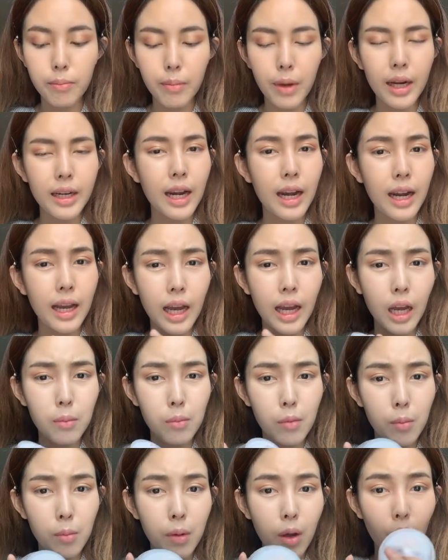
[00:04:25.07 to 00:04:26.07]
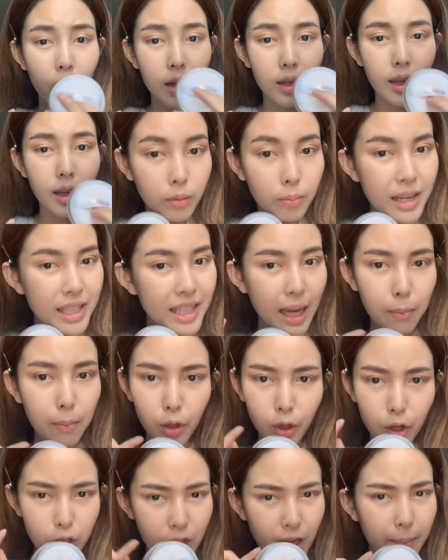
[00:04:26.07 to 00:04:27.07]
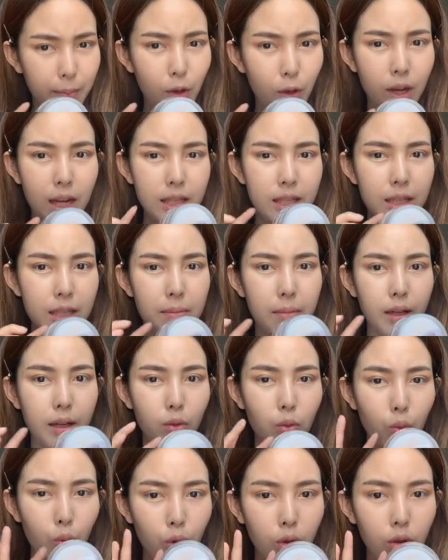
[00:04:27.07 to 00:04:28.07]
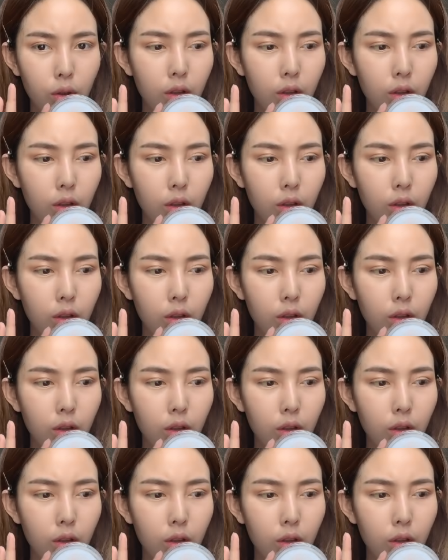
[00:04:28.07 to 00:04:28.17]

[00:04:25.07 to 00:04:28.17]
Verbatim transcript: มาในราคาเบาๆอันเนี้ยไม่300ก็350บาททุกคน